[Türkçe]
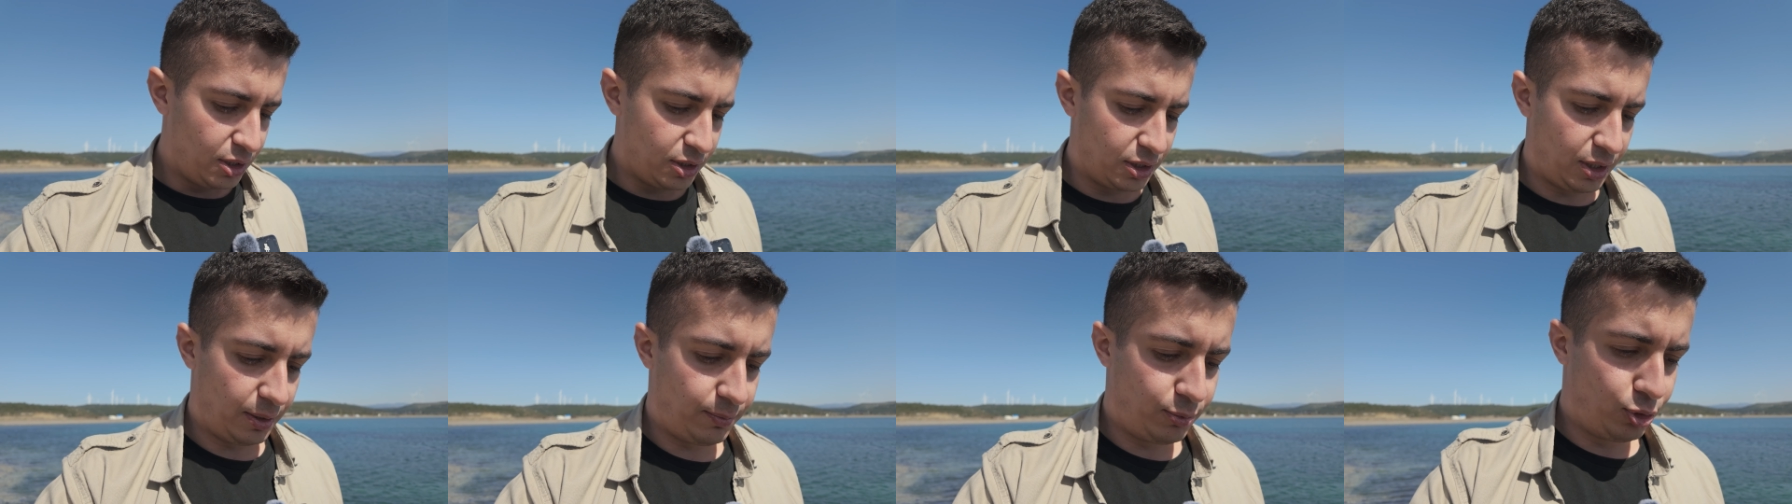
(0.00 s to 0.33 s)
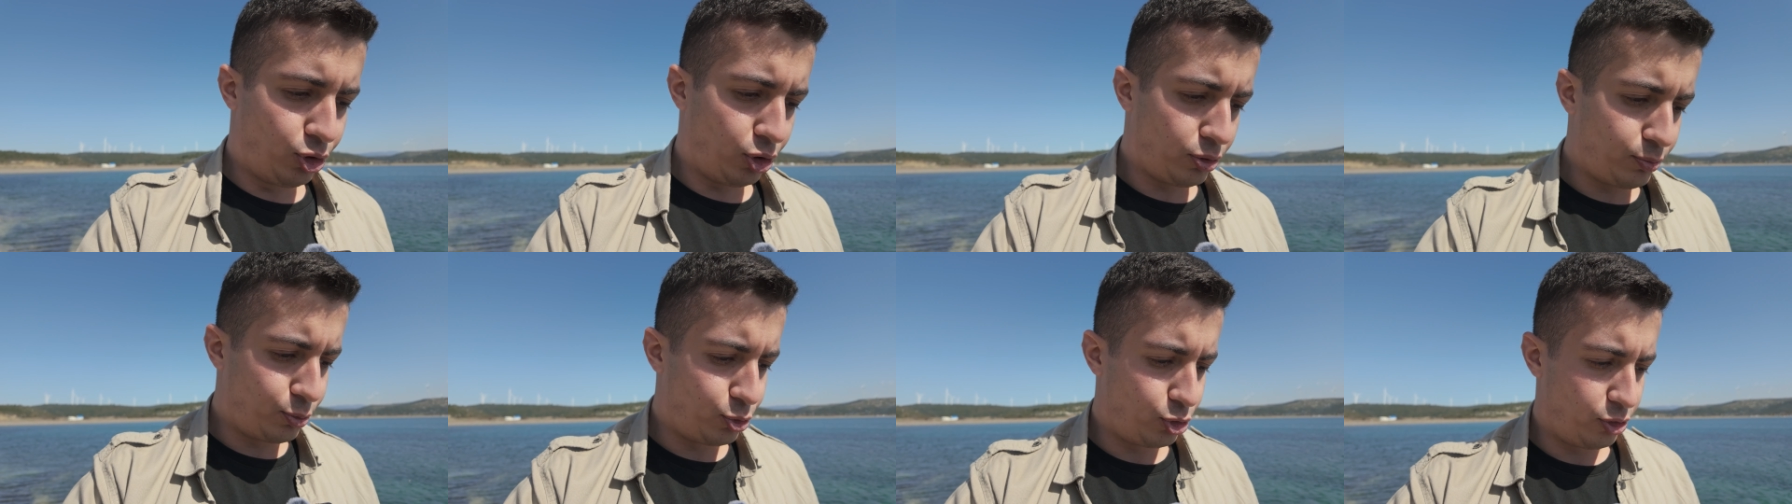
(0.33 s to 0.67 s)
Tabi
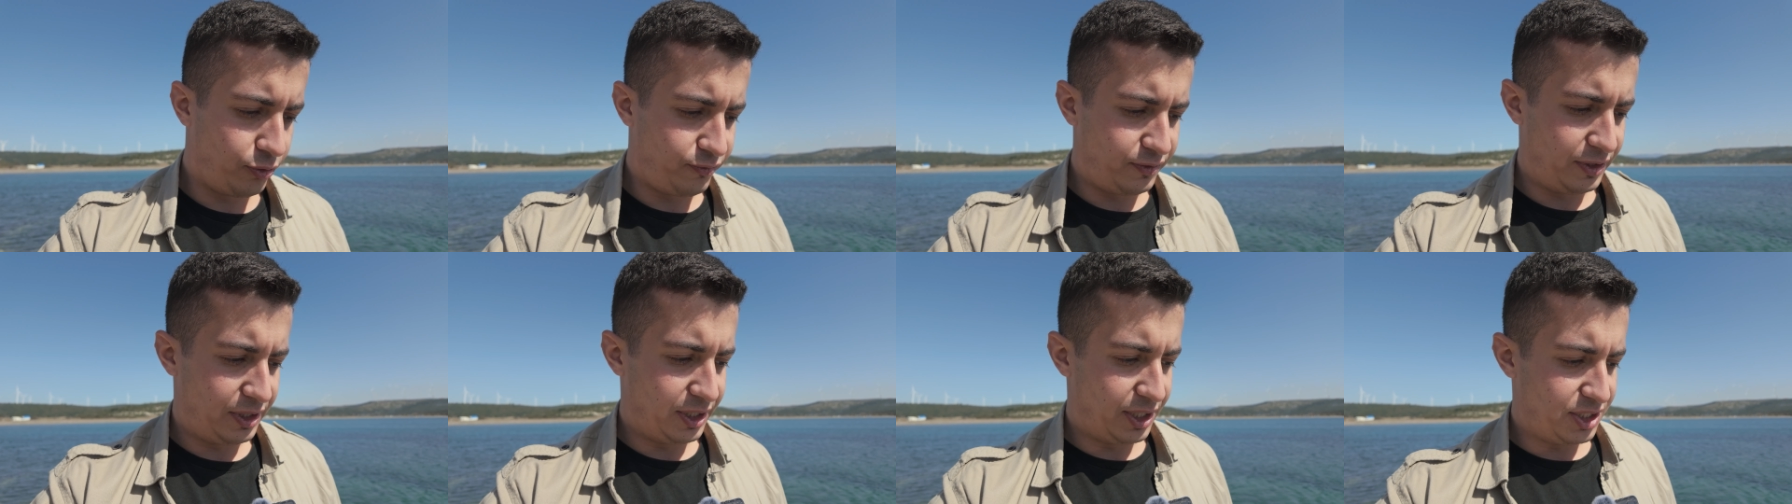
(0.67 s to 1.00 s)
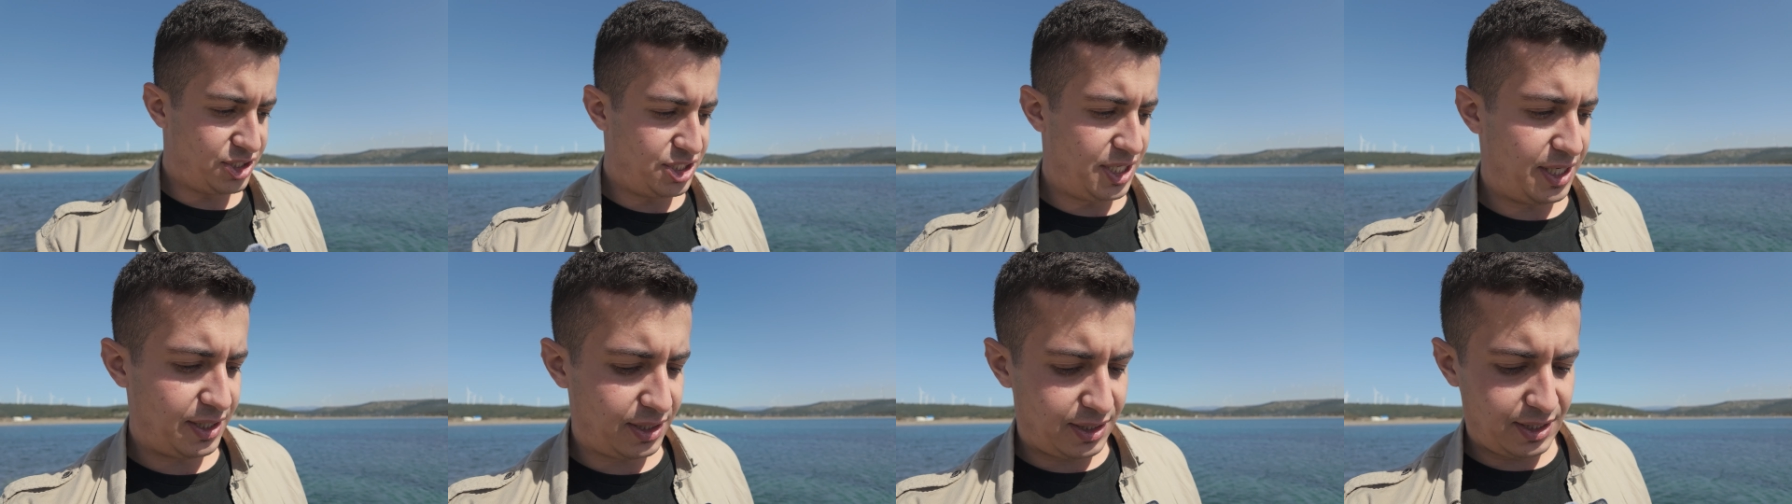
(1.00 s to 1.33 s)
log profilde
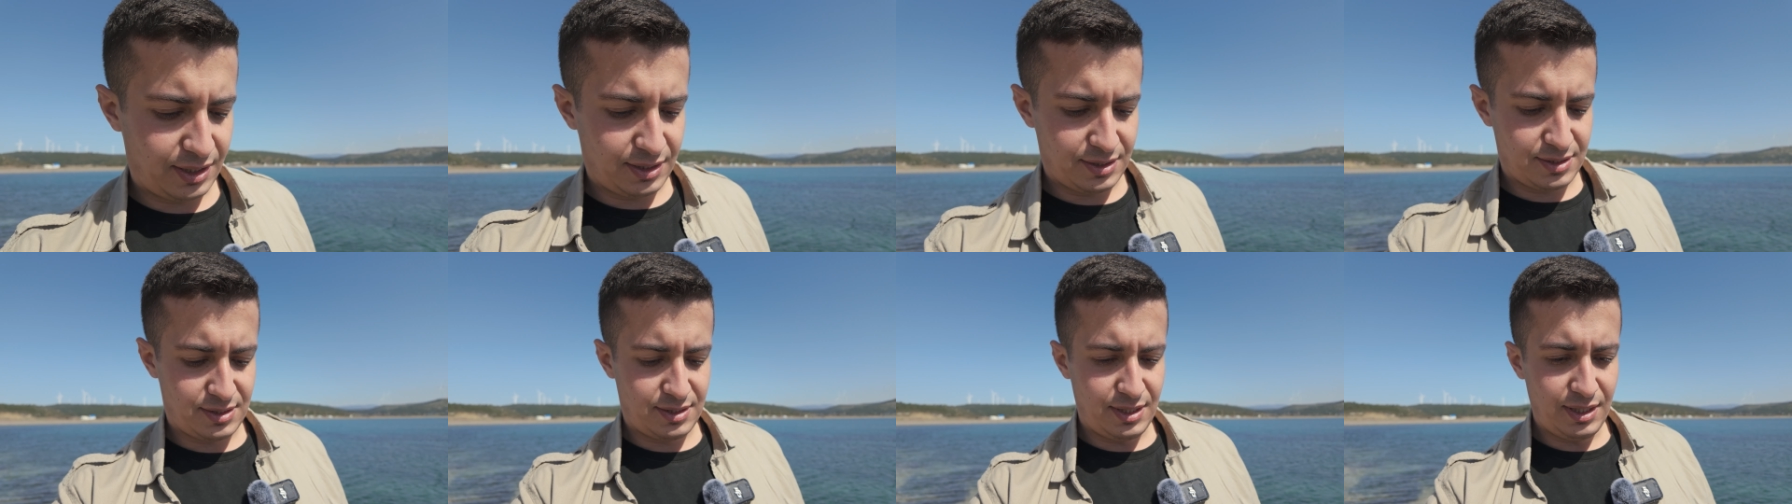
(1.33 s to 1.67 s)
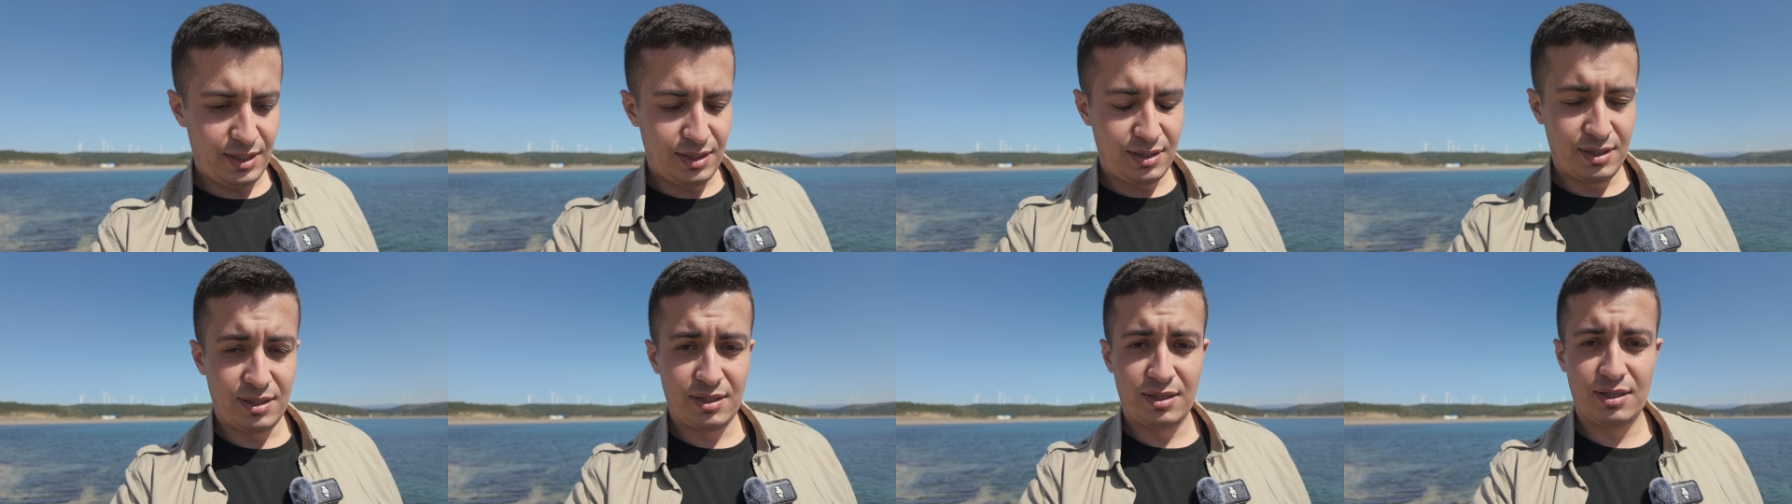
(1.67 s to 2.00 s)
çektiğinizde